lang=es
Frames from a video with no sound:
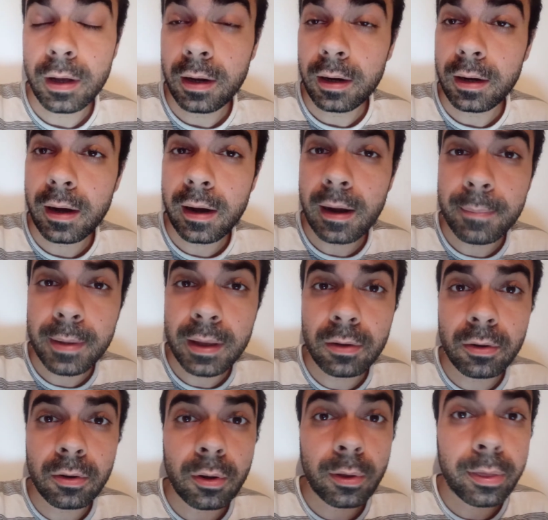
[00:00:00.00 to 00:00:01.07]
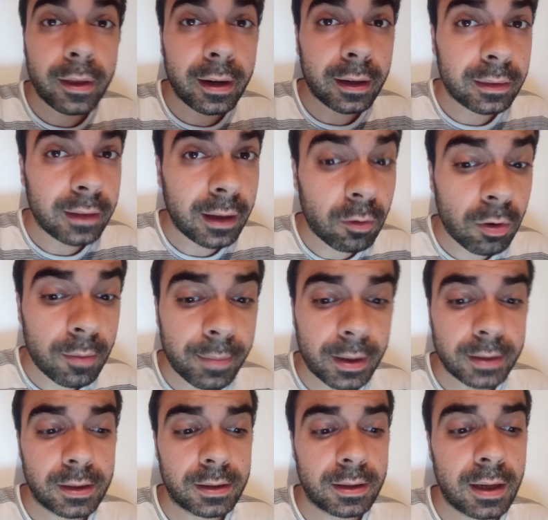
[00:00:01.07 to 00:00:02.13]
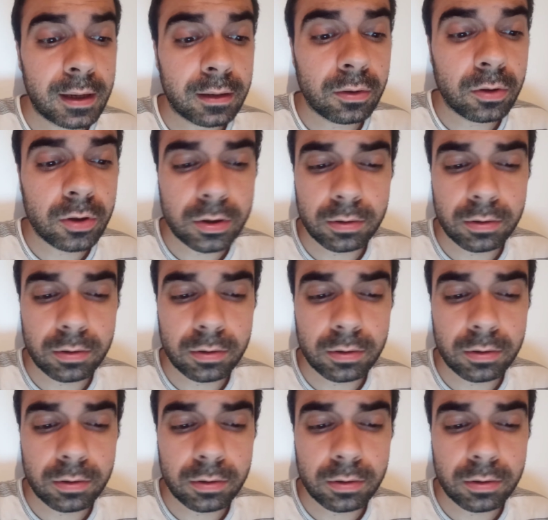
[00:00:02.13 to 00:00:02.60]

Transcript: rápido, certero en pases largos,